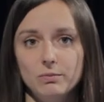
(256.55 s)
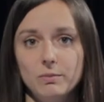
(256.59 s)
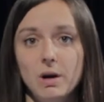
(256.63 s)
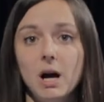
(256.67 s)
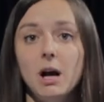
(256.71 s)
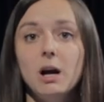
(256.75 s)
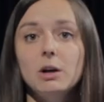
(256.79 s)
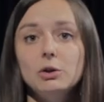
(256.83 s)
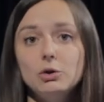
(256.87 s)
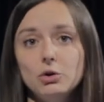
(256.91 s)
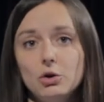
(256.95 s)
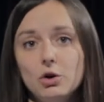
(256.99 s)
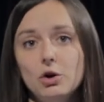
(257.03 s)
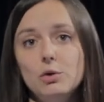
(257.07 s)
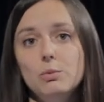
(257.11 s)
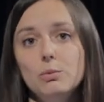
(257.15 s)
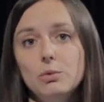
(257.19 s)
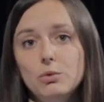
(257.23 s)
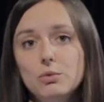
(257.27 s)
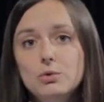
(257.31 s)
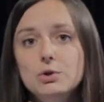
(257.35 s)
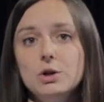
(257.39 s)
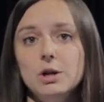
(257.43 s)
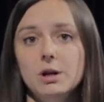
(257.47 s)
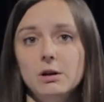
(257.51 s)
о которых
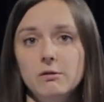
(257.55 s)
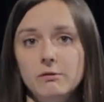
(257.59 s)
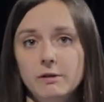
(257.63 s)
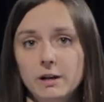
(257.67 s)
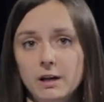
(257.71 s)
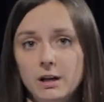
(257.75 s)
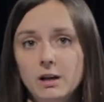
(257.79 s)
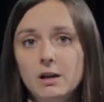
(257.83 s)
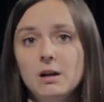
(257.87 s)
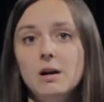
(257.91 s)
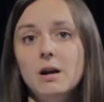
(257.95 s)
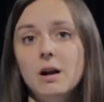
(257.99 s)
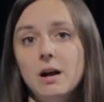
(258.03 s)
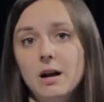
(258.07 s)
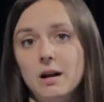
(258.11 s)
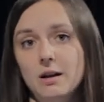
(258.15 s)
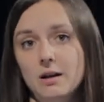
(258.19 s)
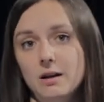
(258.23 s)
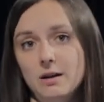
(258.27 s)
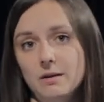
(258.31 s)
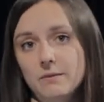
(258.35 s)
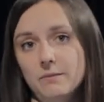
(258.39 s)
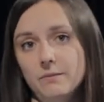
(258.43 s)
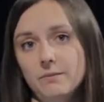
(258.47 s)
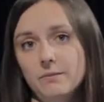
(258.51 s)
мы уже говорили
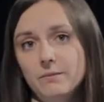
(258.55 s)
ранее.